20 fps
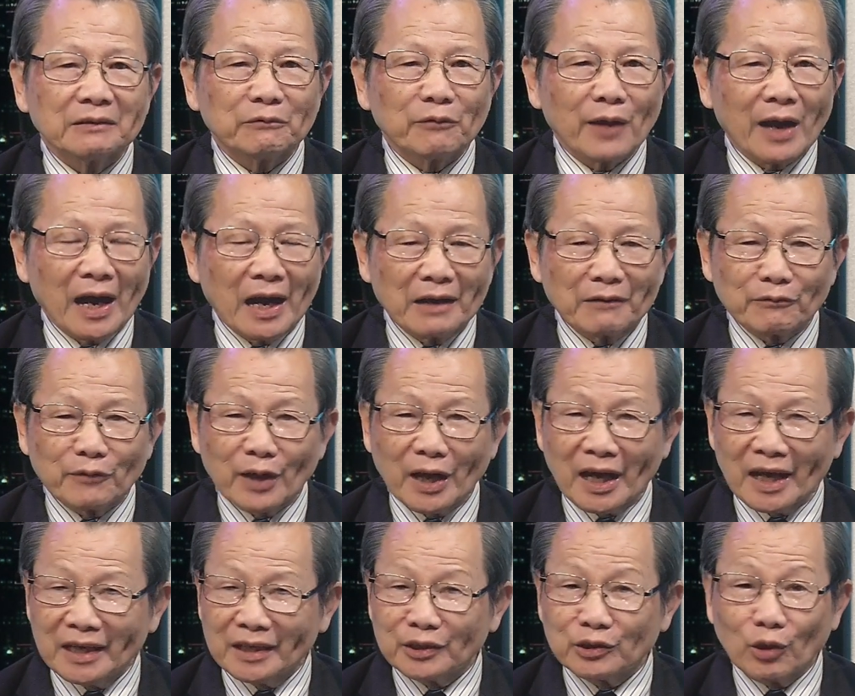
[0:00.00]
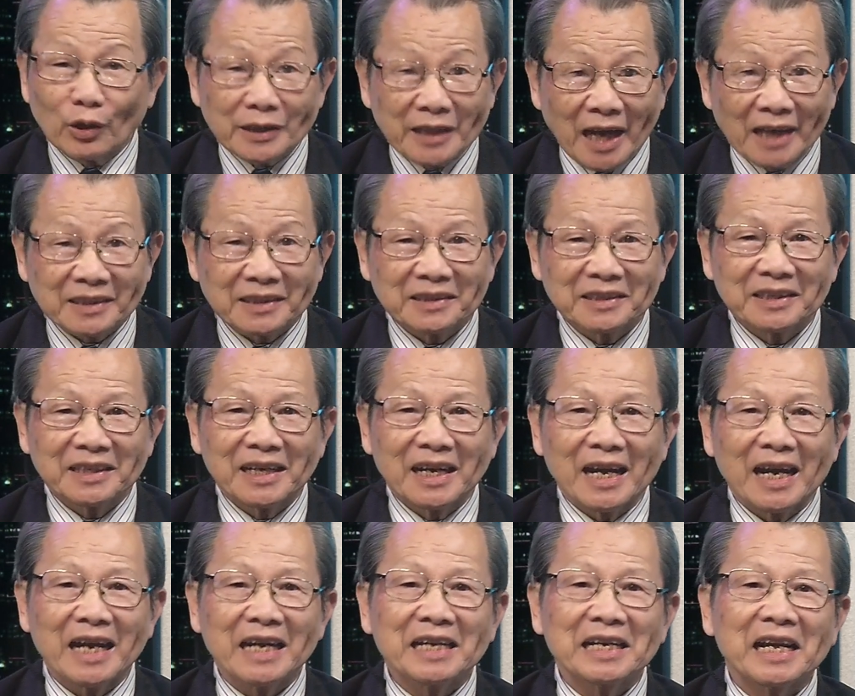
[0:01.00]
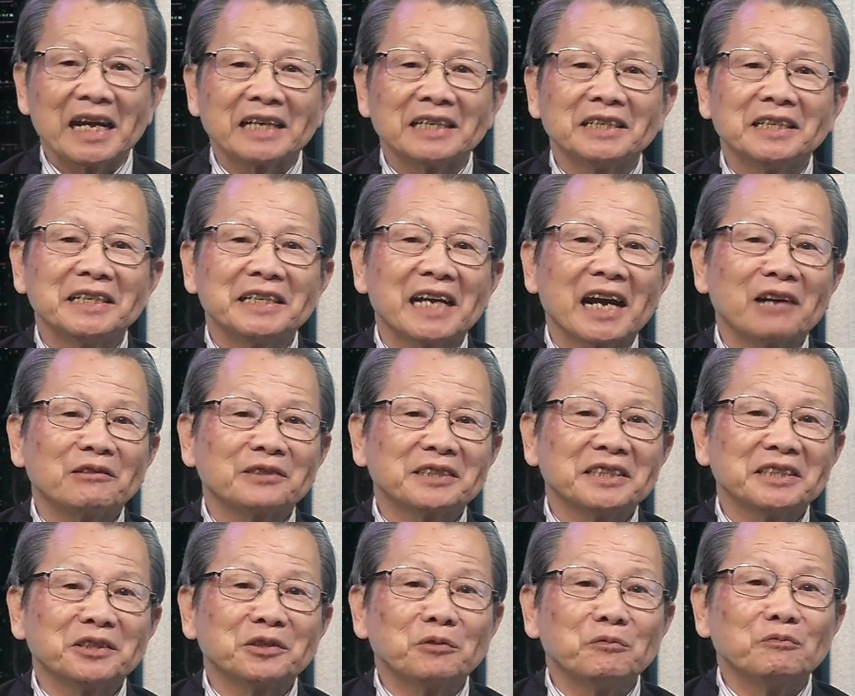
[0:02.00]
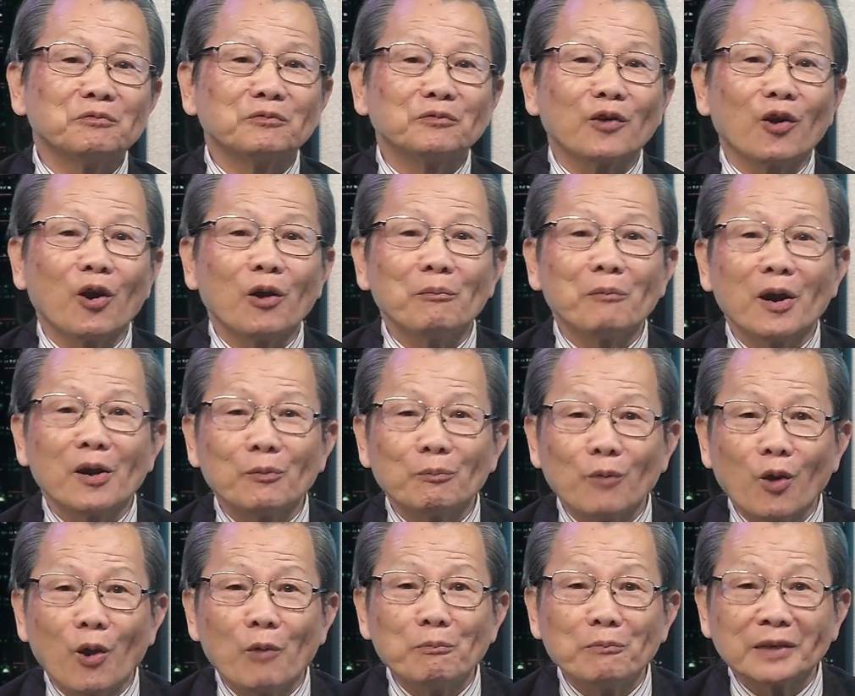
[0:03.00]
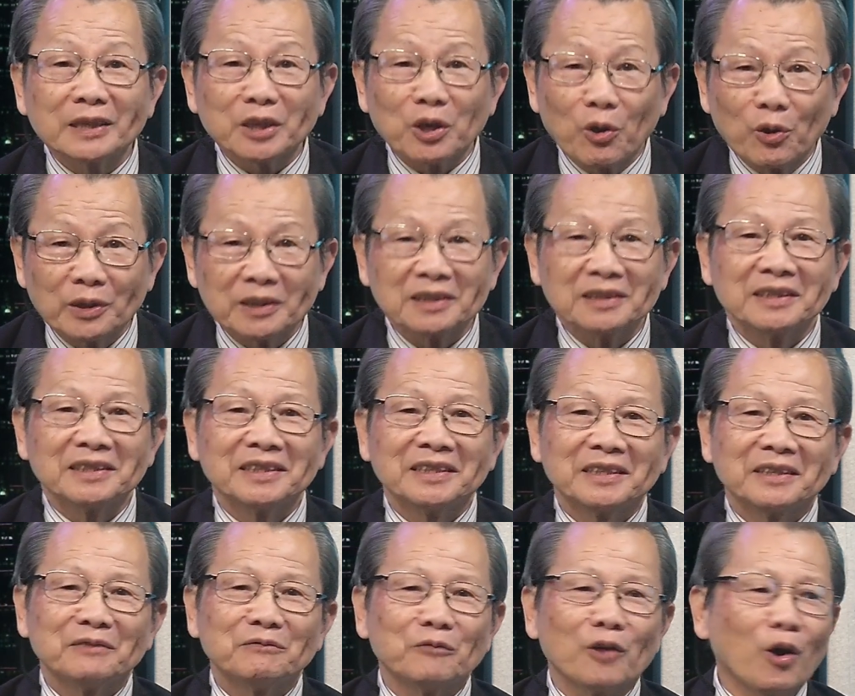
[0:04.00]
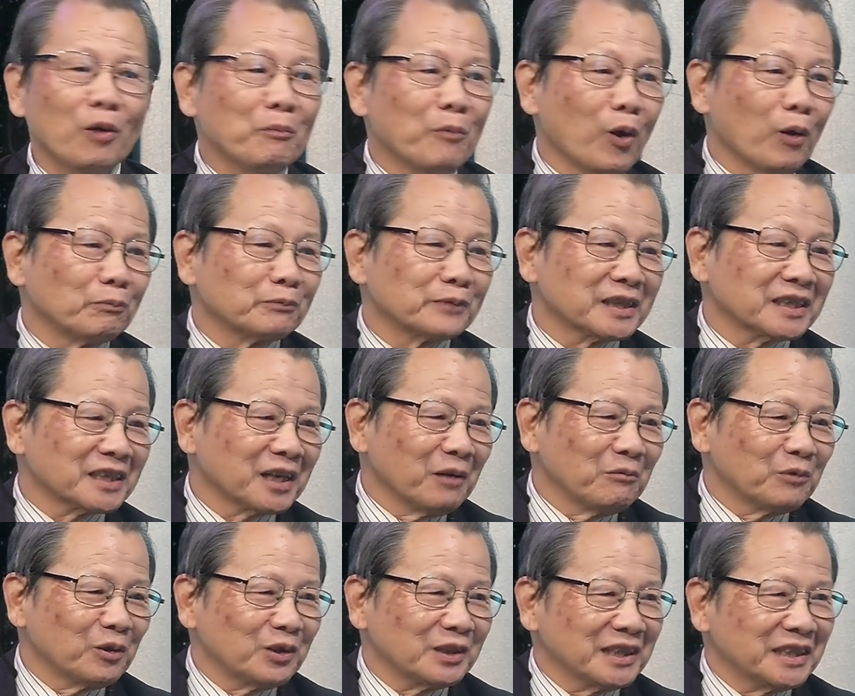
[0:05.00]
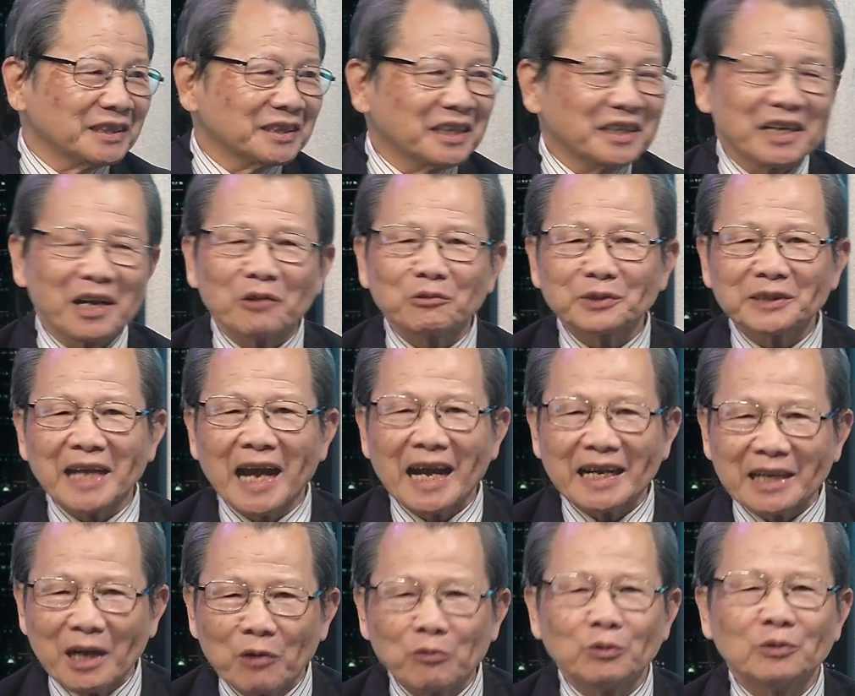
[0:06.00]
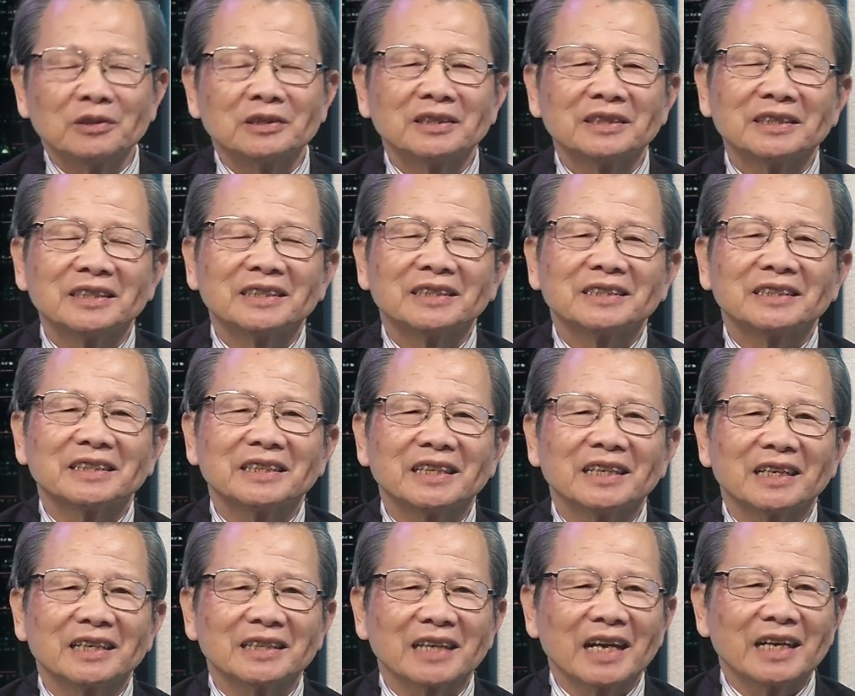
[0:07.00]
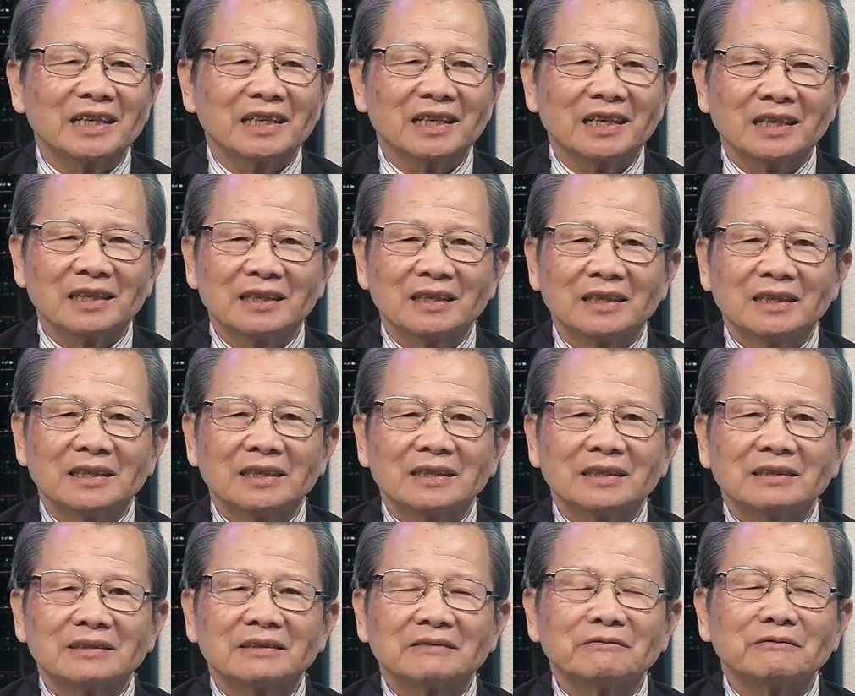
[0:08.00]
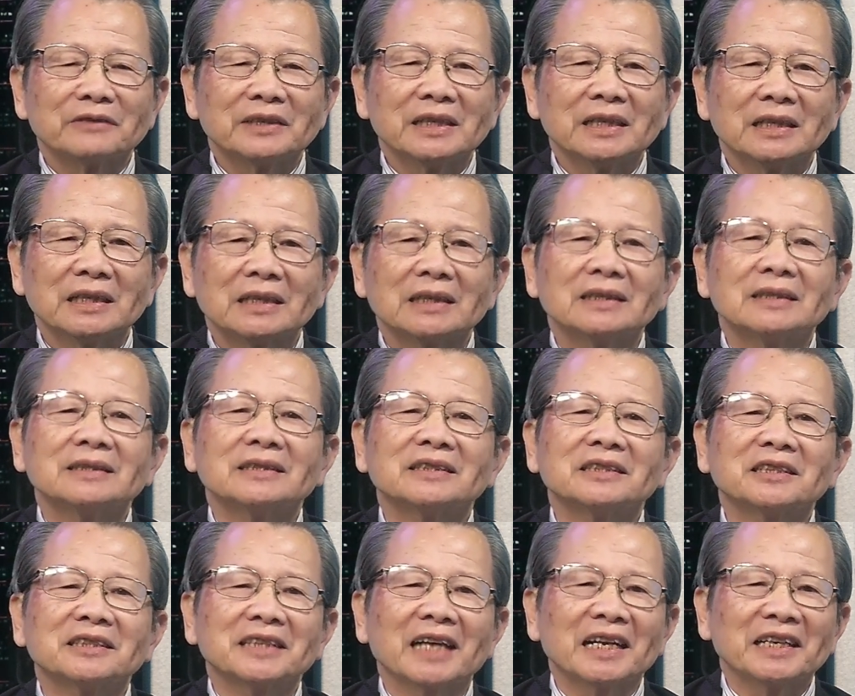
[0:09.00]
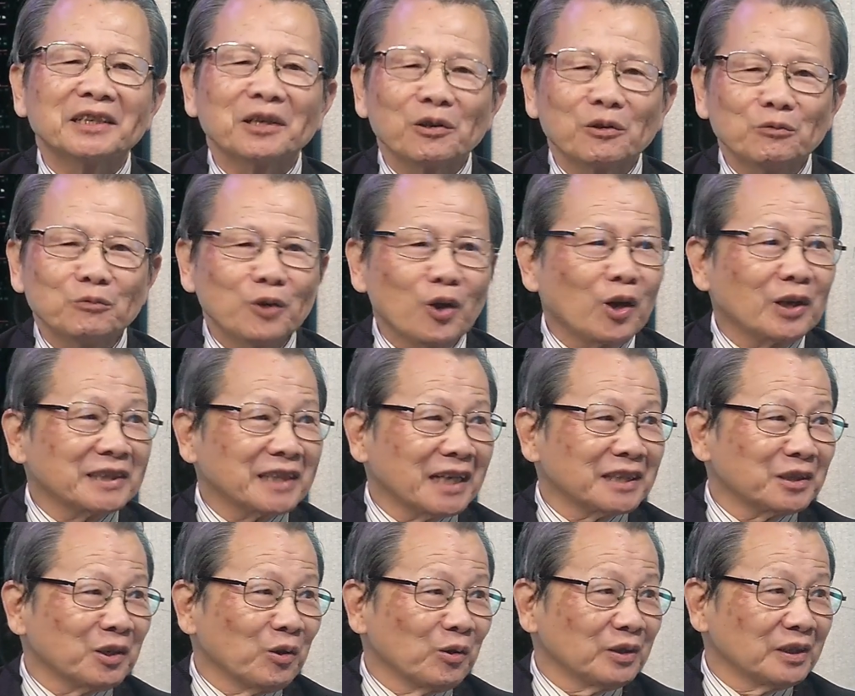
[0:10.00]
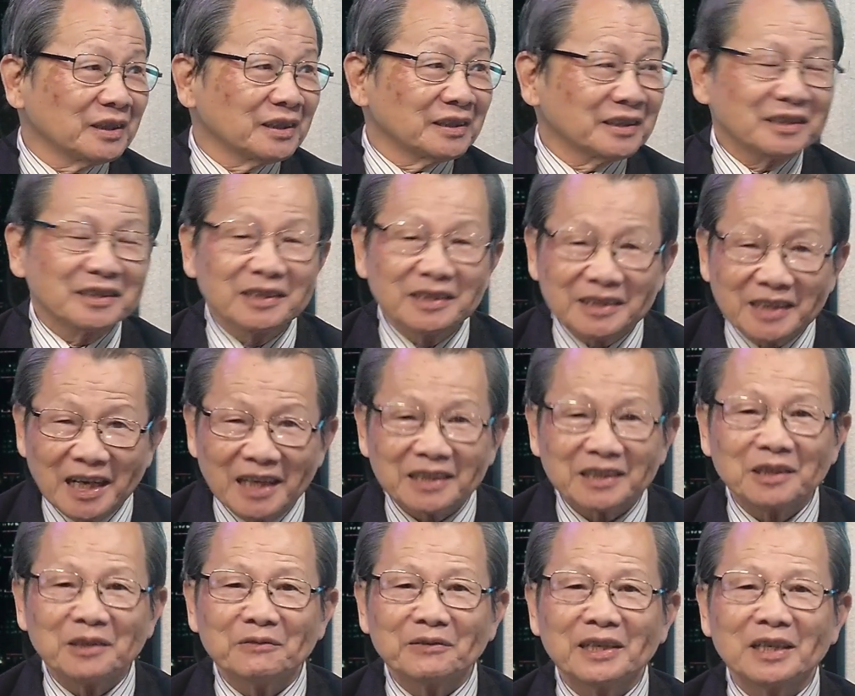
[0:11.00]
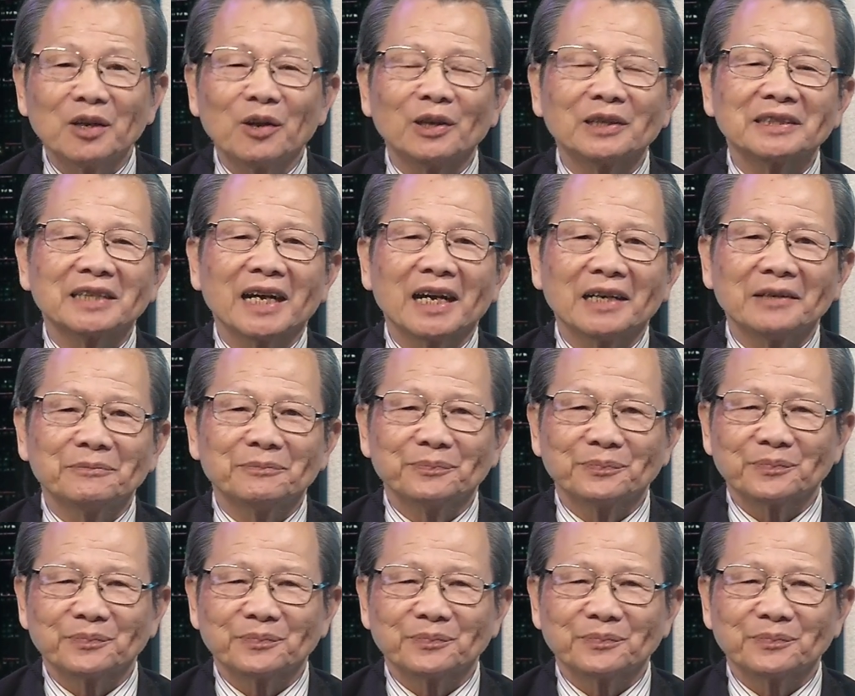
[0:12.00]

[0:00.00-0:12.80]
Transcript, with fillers: và và nói thật hay là người nào chỉ dùng võ mồm mà thôi võ mồm thì không có đi tới đâu xa đâu thì ở đây đó vì sự thật nó cũng lòi ra thôi dạ. sự thật nó vẫn lòi ra